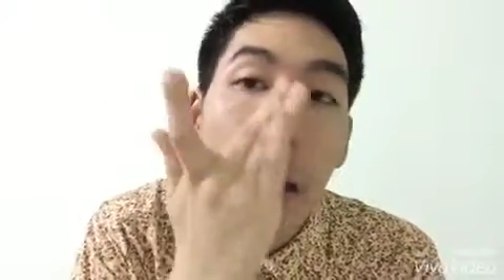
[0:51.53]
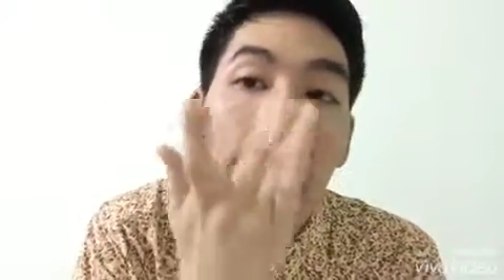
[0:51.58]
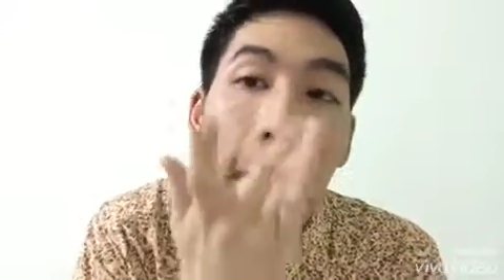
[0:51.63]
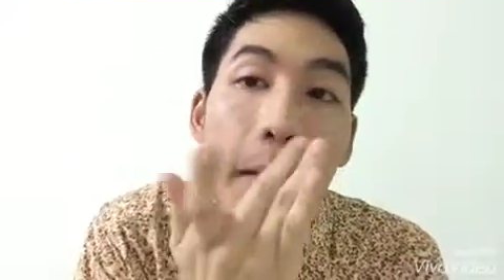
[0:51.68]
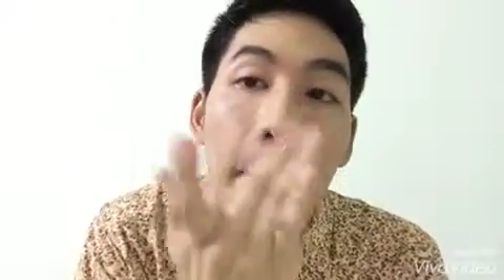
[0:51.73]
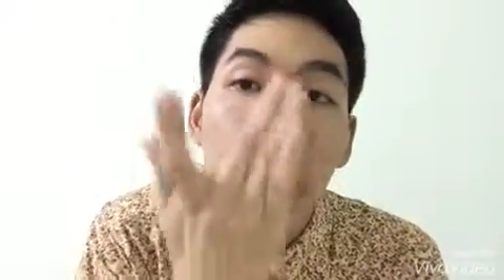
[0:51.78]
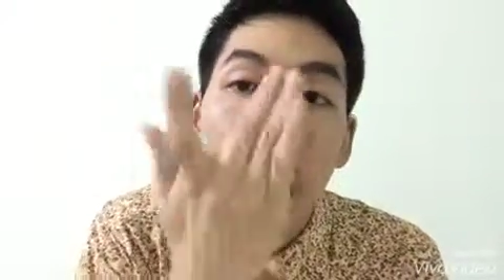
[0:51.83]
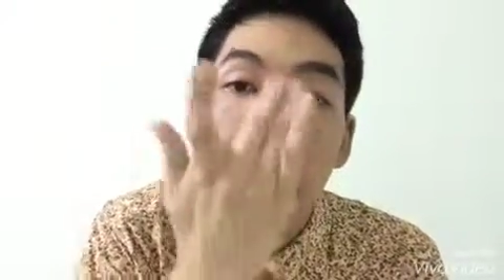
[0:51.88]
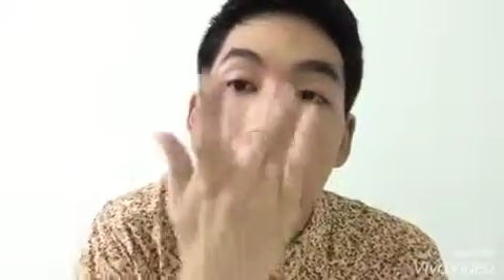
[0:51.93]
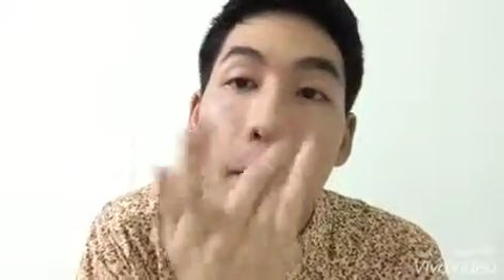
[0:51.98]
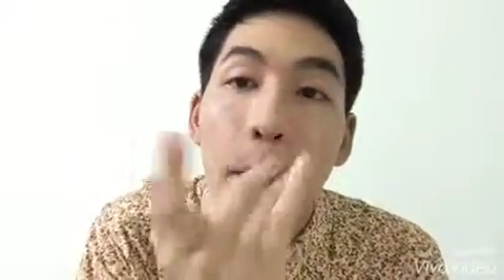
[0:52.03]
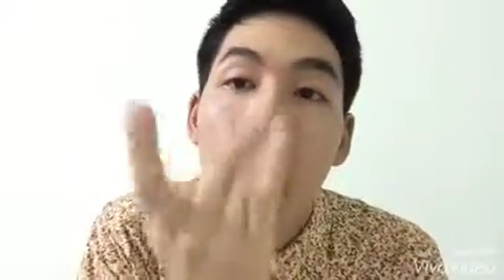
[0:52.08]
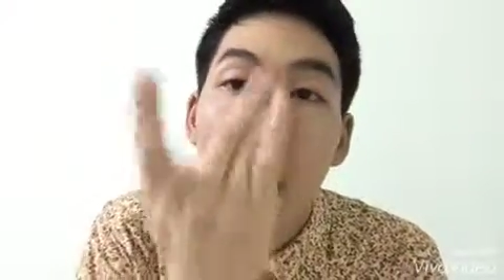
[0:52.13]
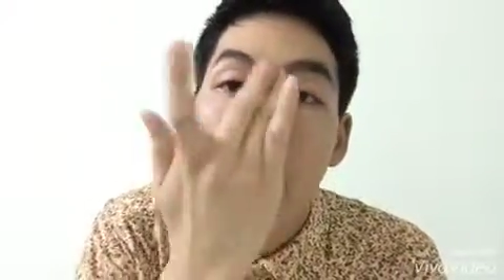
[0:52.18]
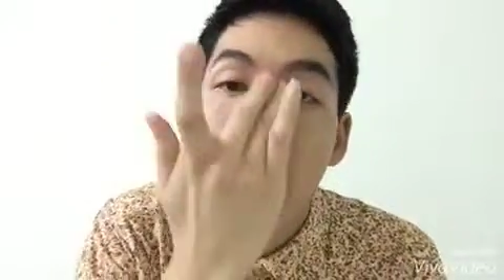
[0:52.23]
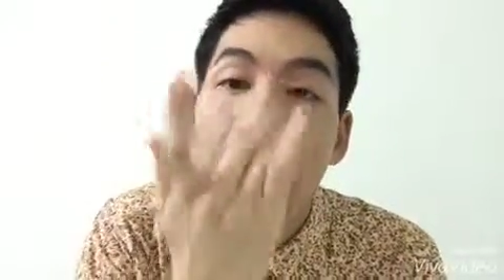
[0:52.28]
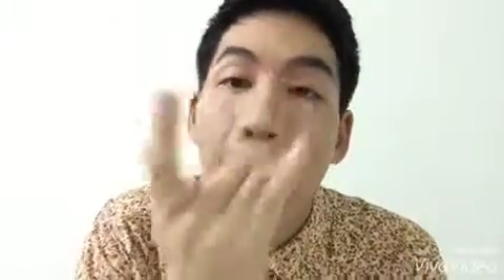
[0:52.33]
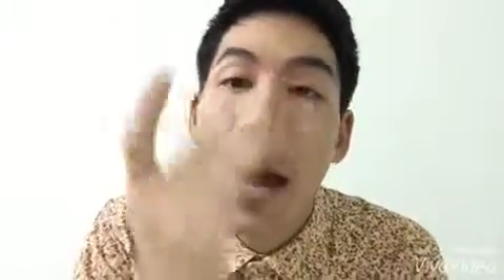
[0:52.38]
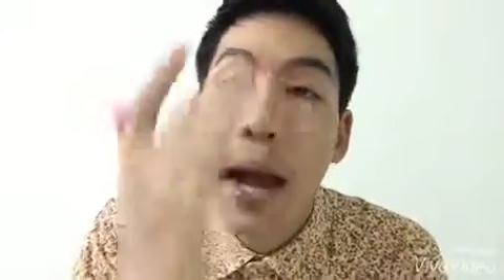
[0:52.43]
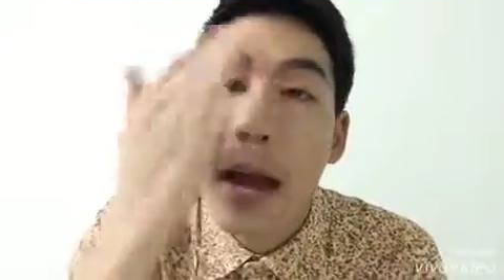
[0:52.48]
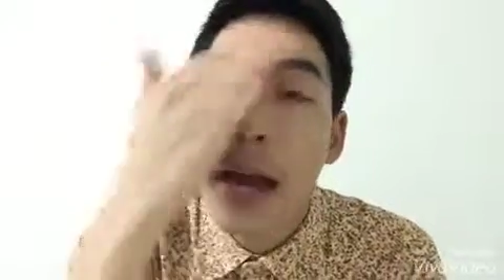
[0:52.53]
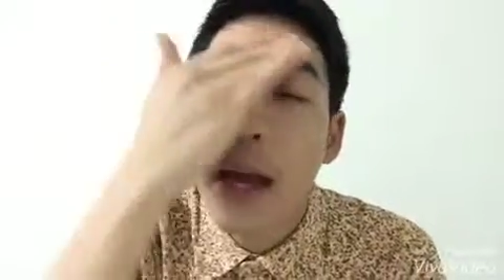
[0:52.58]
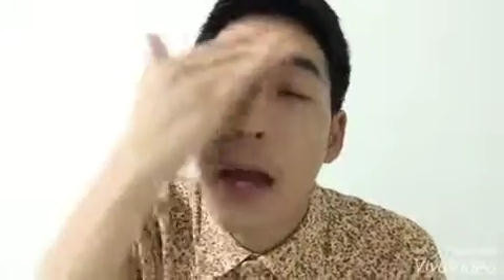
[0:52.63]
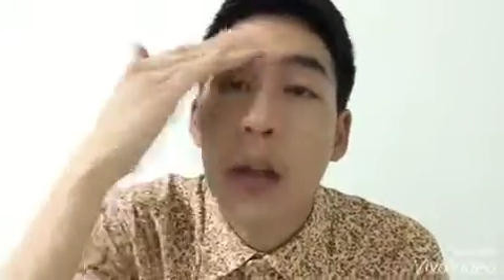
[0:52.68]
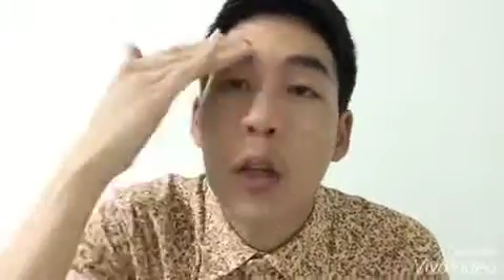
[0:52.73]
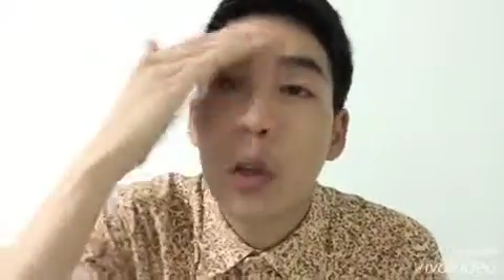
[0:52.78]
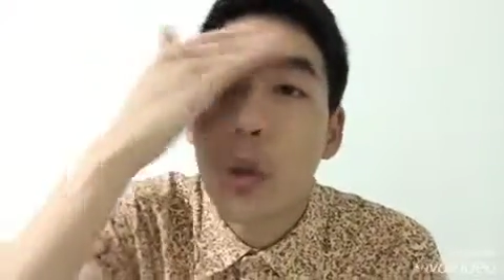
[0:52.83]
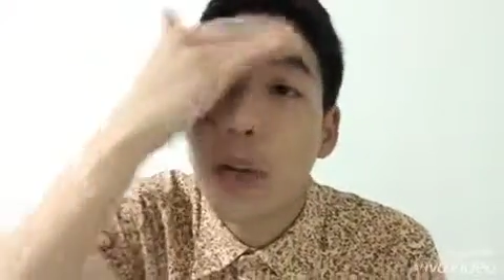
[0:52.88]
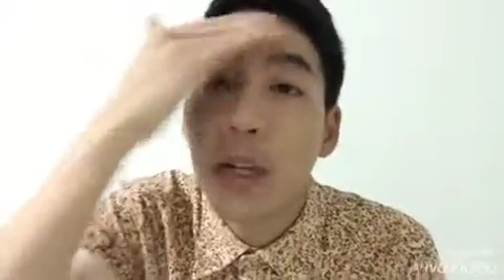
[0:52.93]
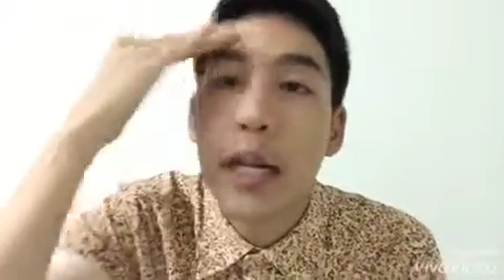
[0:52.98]
เห็นเลยไหมครับว่า
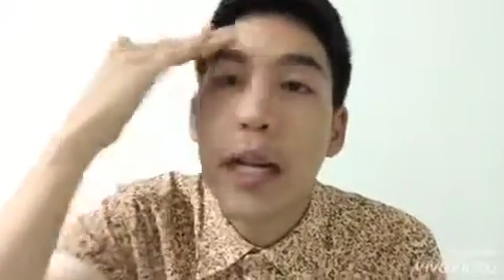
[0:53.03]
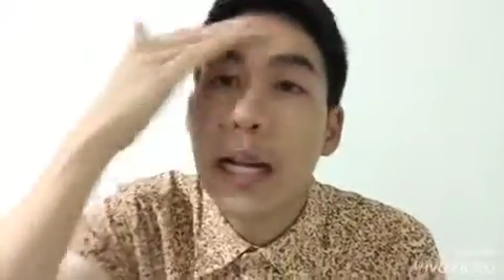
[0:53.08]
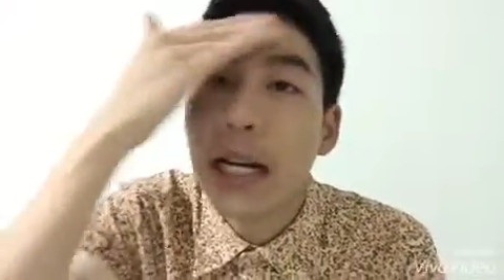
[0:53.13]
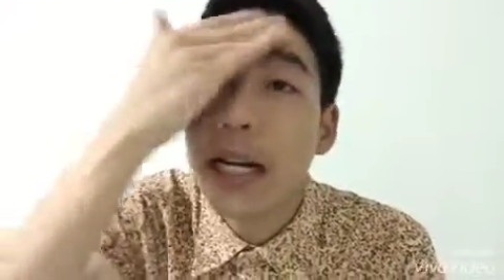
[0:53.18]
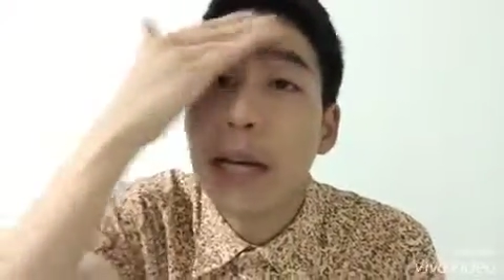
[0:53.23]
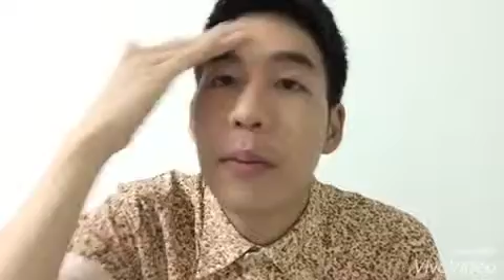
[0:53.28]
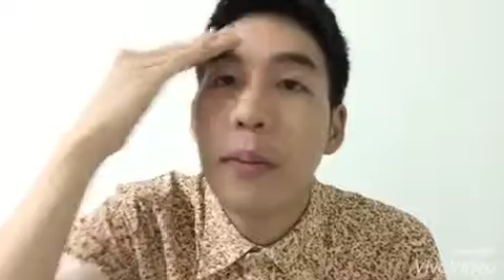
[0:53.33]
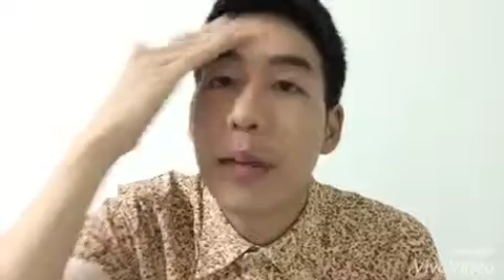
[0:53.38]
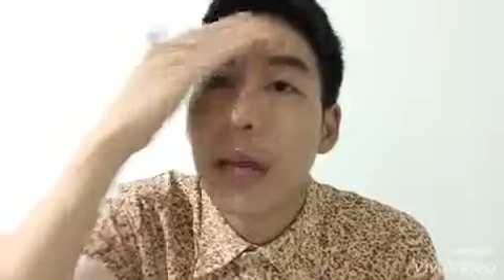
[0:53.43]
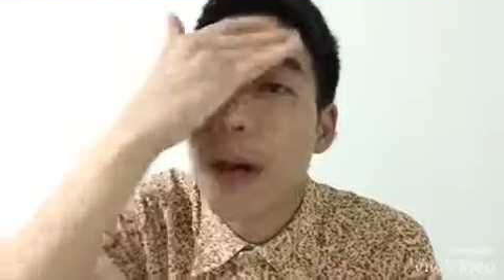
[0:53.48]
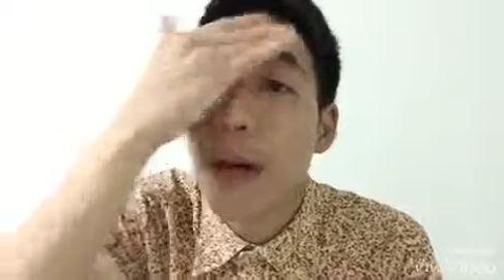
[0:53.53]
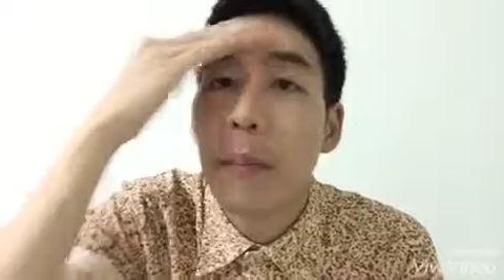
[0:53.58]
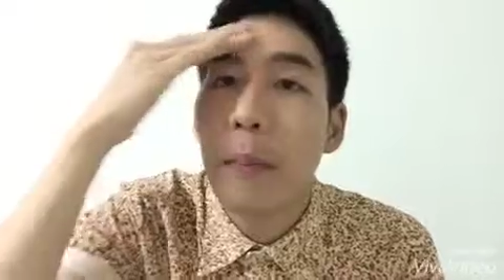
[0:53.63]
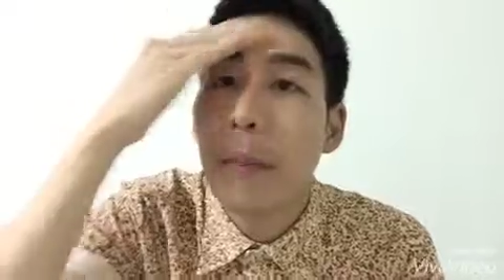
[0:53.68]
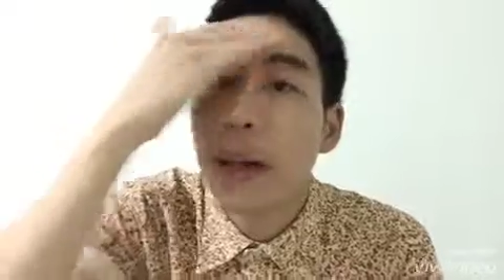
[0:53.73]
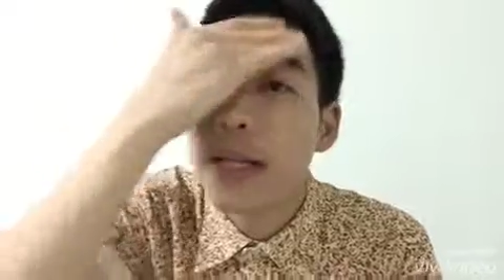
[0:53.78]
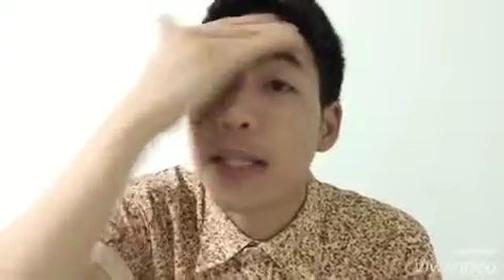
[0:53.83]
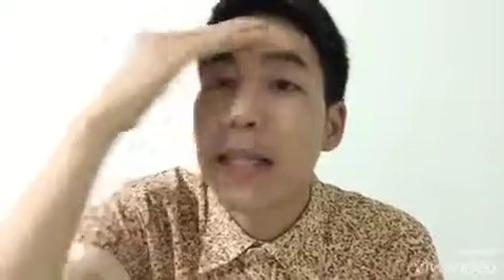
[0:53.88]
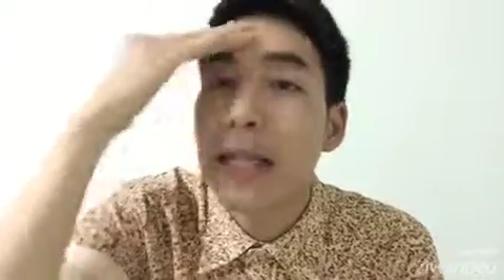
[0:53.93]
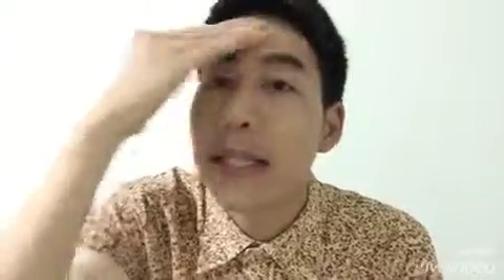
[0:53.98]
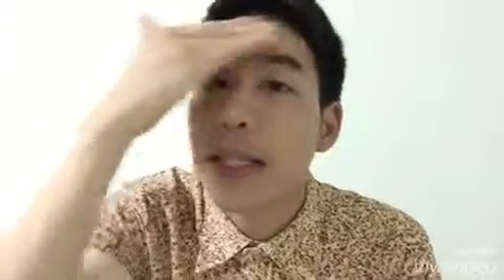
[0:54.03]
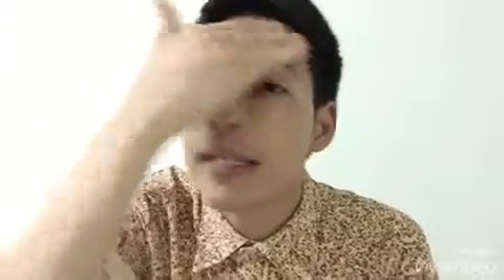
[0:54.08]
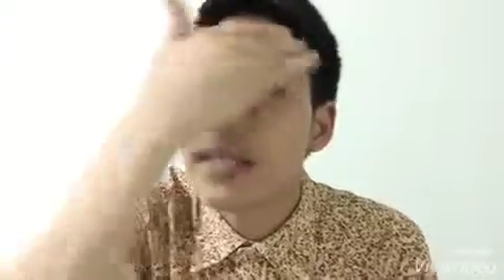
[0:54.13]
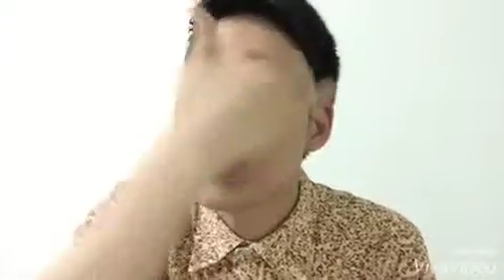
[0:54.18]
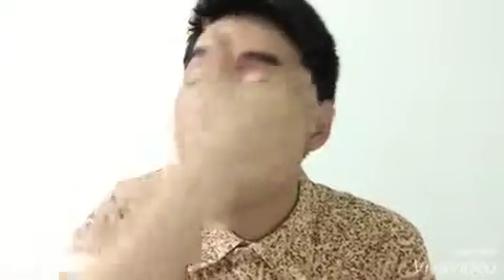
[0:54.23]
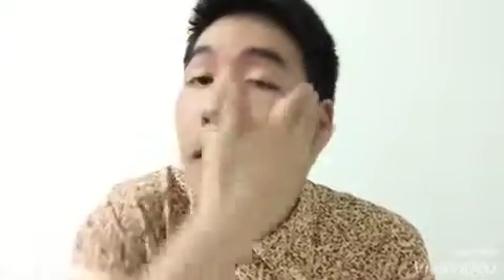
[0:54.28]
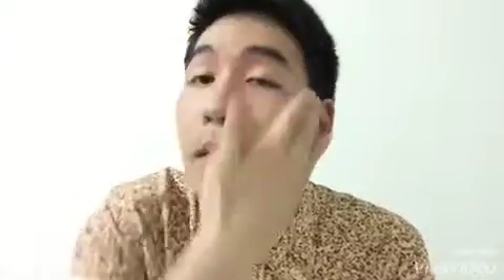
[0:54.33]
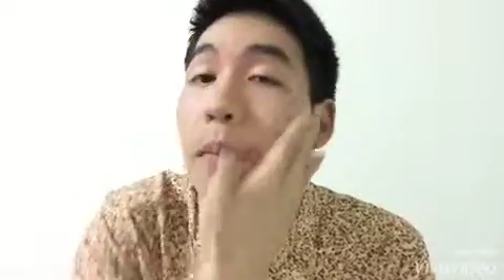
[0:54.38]
ตัวเนื้อครีมเนี่ยมันจะ